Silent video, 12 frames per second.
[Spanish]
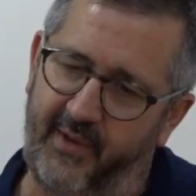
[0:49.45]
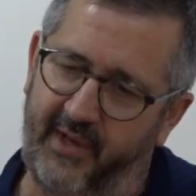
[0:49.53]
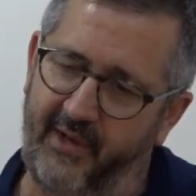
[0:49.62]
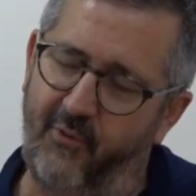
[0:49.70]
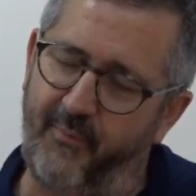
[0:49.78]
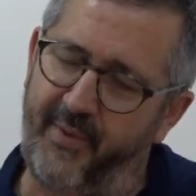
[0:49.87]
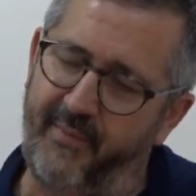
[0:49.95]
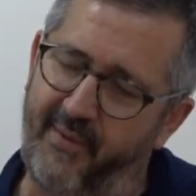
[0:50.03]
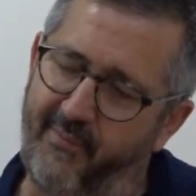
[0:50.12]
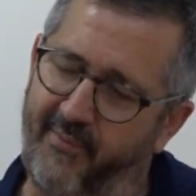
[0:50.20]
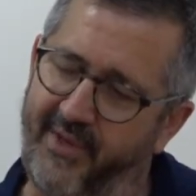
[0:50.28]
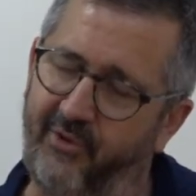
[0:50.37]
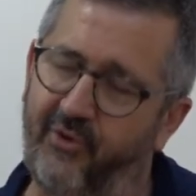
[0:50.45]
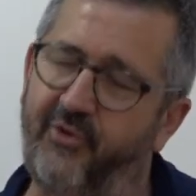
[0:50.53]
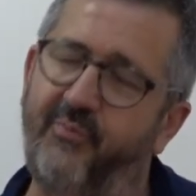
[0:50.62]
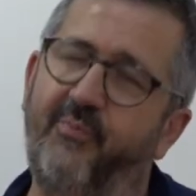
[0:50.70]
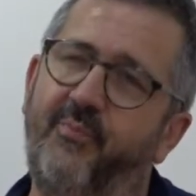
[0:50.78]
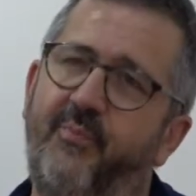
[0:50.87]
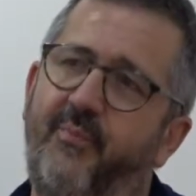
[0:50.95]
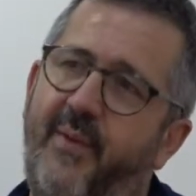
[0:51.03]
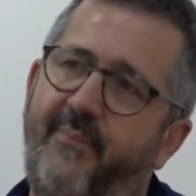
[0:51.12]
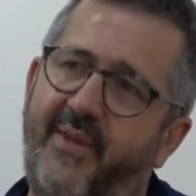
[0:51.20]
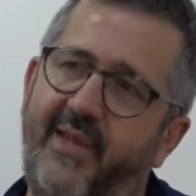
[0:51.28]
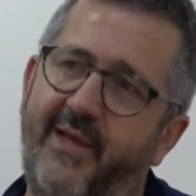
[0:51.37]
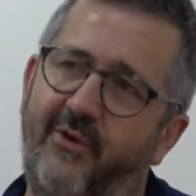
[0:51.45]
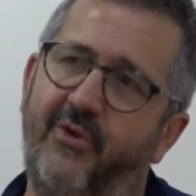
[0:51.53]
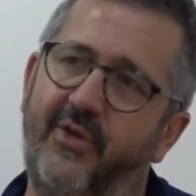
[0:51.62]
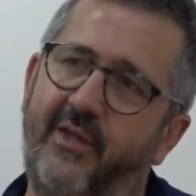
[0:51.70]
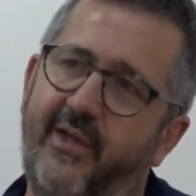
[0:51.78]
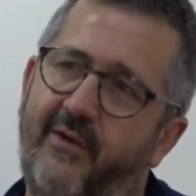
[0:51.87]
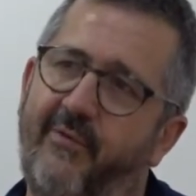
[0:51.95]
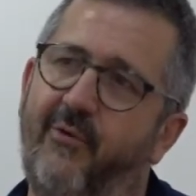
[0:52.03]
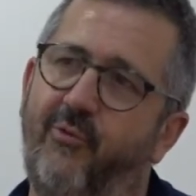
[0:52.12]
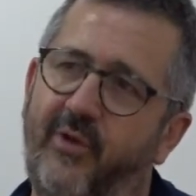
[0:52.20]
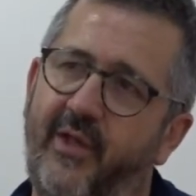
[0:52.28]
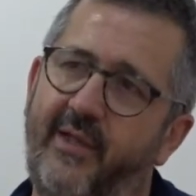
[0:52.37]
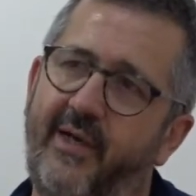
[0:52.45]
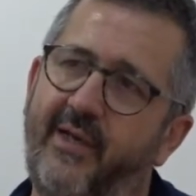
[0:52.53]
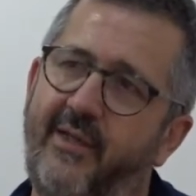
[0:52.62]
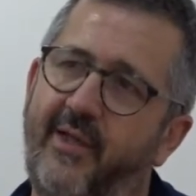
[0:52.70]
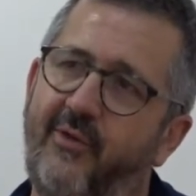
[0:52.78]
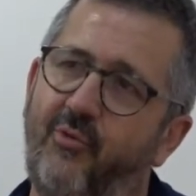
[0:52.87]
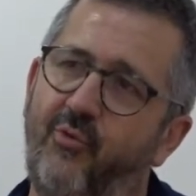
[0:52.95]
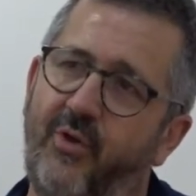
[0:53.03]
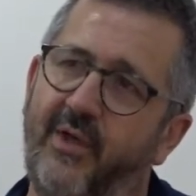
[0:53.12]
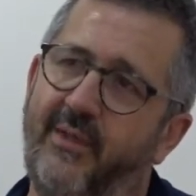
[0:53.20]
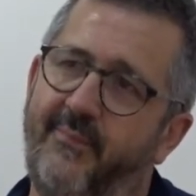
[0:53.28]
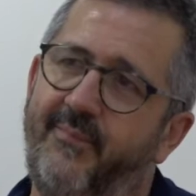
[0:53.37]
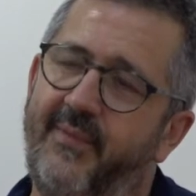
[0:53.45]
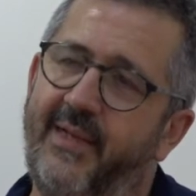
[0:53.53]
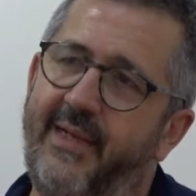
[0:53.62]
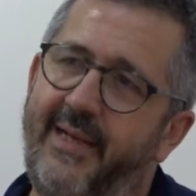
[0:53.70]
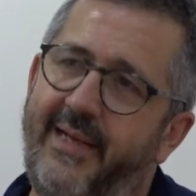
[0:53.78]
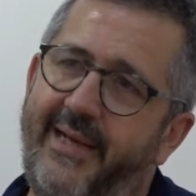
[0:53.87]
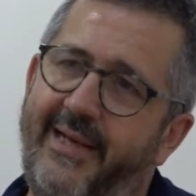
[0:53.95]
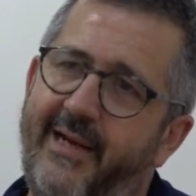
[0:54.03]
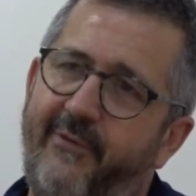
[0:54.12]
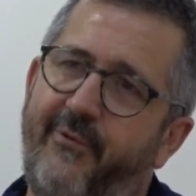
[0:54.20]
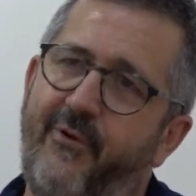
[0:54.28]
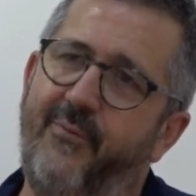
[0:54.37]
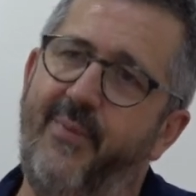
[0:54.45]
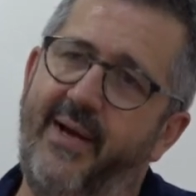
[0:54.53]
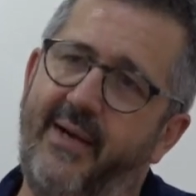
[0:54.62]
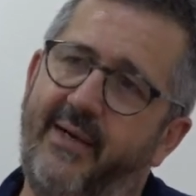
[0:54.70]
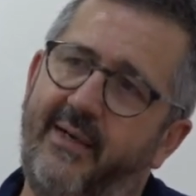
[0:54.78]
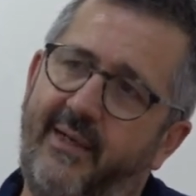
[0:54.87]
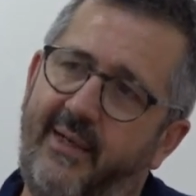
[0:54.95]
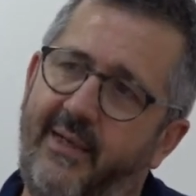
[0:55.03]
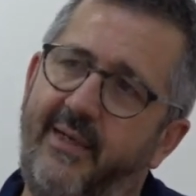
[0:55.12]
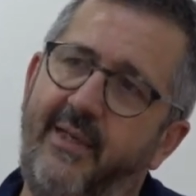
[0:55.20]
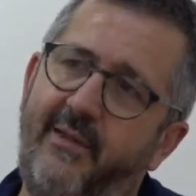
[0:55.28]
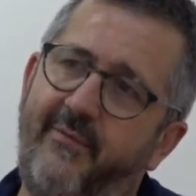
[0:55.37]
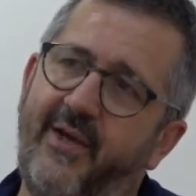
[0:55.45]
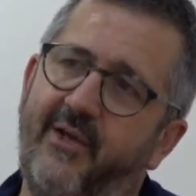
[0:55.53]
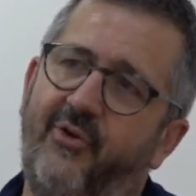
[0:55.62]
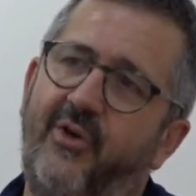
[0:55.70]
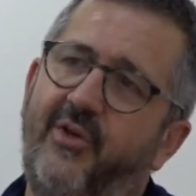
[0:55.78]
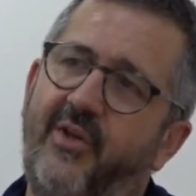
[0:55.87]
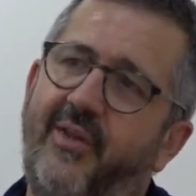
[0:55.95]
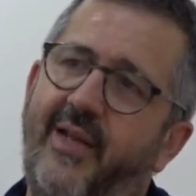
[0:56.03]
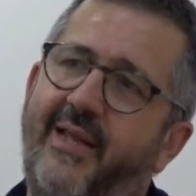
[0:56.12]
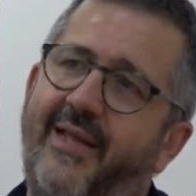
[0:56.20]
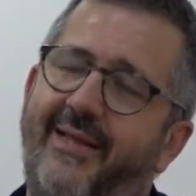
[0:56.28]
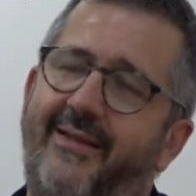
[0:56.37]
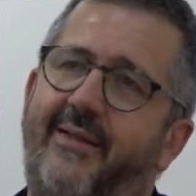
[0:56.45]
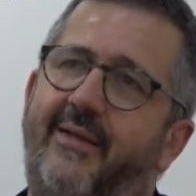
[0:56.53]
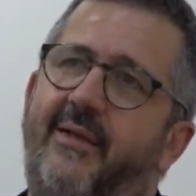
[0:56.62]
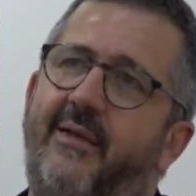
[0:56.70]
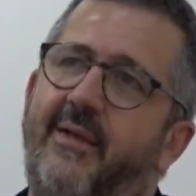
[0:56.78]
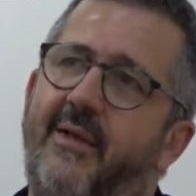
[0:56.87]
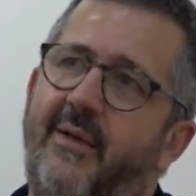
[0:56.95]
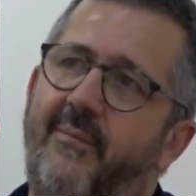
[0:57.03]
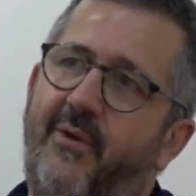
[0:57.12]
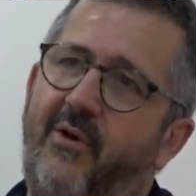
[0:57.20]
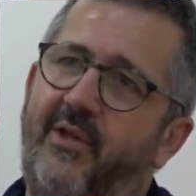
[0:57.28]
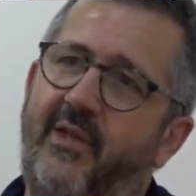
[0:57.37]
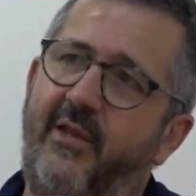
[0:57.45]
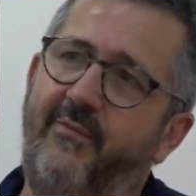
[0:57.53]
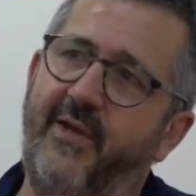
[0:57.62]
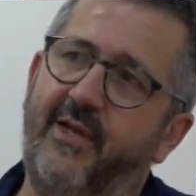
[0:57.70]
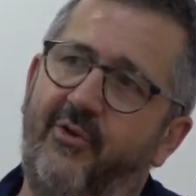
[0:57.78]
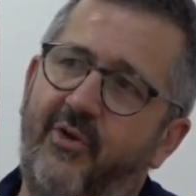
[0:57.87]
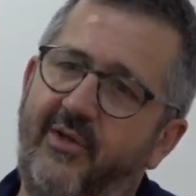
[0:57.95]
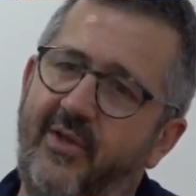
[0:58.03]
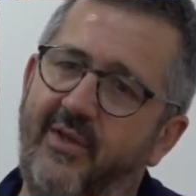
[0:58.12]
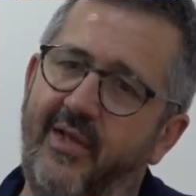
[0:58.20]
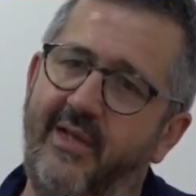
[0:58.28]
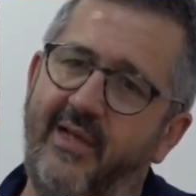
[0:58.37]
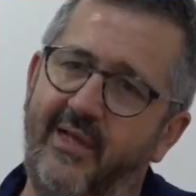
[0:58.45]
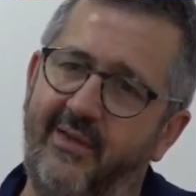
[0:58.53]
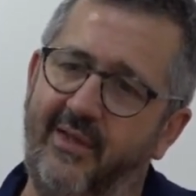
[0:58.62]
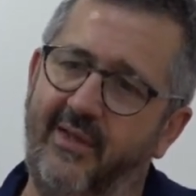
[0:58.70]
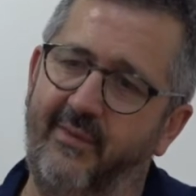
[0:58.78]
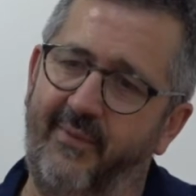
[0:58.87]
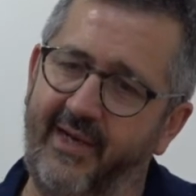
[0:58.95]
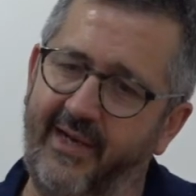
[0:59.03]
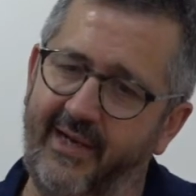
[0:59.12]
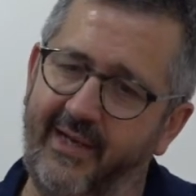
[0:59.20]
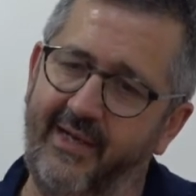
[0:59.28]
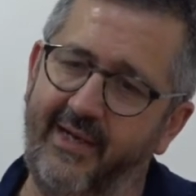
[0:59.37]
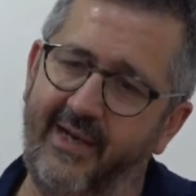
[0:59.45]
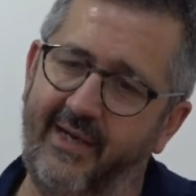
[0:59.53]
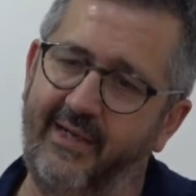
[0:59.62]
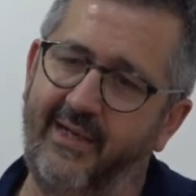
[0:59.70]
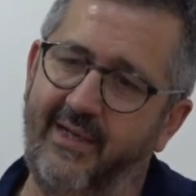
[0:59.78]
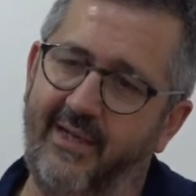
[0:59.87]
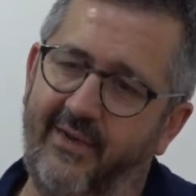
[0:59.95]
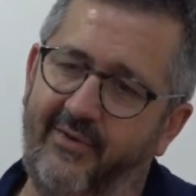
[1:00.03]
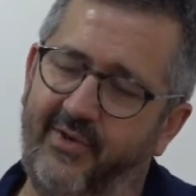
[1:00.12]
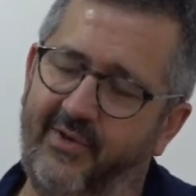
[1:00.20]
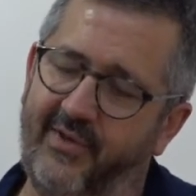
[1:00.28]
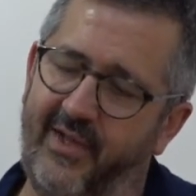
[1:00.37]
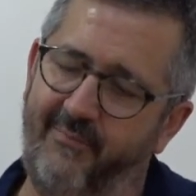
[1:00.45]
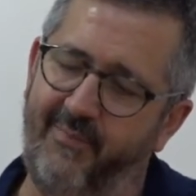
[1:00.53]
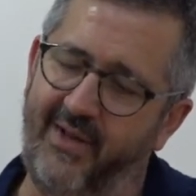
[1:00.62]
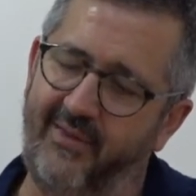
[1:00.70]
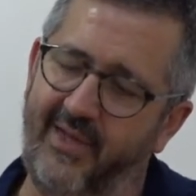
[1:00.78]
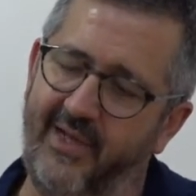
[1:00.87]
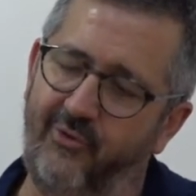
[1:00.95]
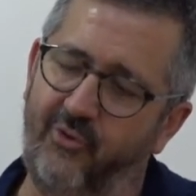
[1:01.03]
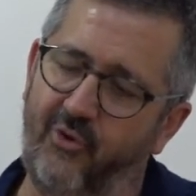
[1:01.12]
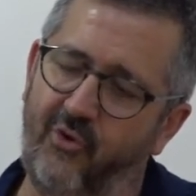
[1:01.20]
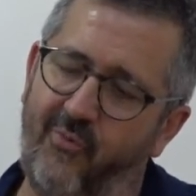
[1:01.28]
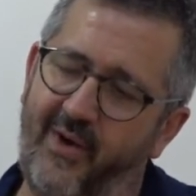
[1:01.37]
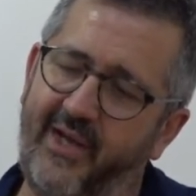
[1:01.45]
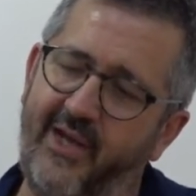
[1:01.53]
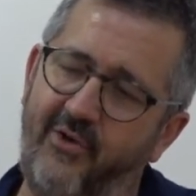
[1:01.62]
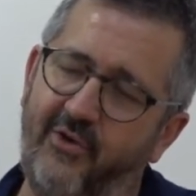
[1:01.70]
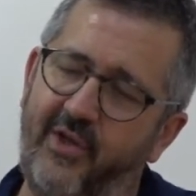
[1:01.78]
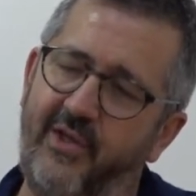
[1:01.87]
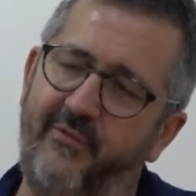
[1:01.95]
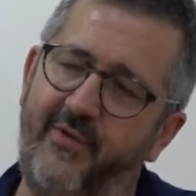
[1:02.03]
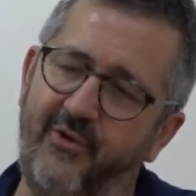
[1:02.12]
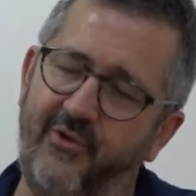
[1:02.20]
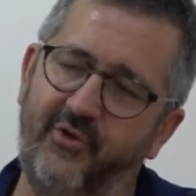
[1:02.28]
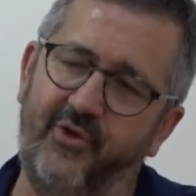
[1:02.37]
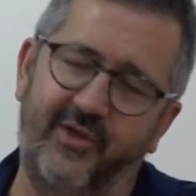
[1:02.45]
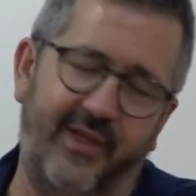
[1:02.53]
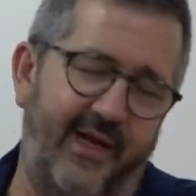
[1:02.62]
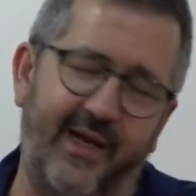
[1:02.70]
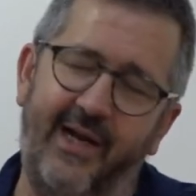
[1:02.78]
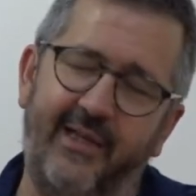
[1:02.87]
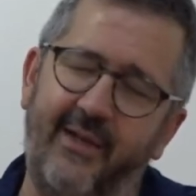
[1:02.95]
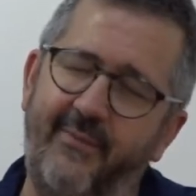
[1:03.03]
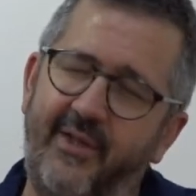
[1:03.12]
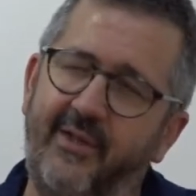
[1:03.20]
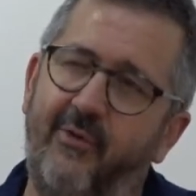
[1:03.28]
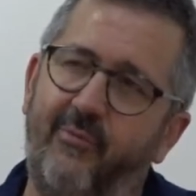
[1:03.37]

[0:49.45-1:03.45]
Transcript: En un primer momento me pidieron desde la Facultad de Arquitectura era formar en edificaciones inteligentes. Pero las edificaciones inteligentes de manera general se están planteando como aquellos edificios que están altamente